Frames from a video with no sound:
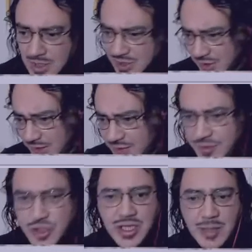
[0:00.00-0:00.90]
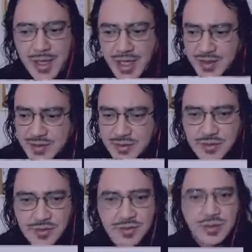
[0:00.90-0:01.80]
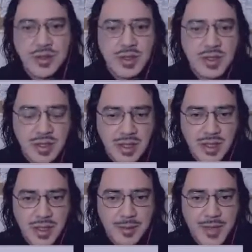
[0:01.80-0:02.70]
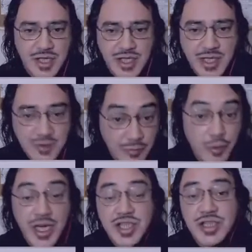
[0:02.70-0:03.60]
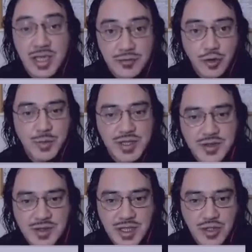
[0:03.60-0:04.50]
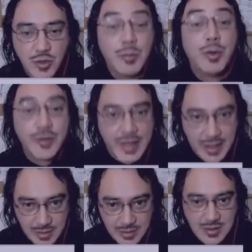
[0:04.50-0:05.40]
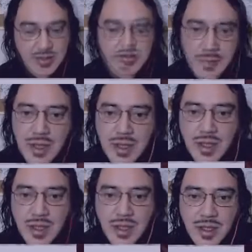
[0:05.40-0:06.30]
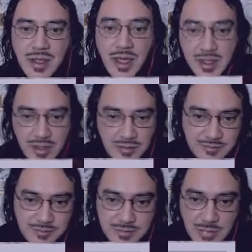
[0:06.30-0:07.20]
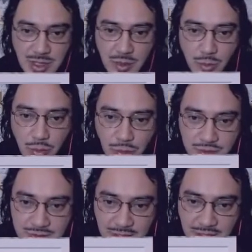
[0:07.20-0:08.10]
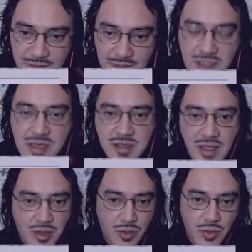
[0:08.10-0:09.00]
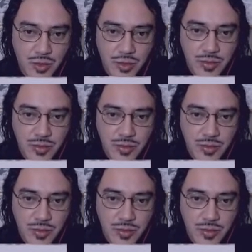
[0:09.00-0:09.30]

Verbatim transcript: Acho que nesse vídeo aqui que aparece os, a parte. Esse é o avião grande dele, viu, Copenhague? Que ele chegou a montar. Uh, aí, ó. A Osaka Yaku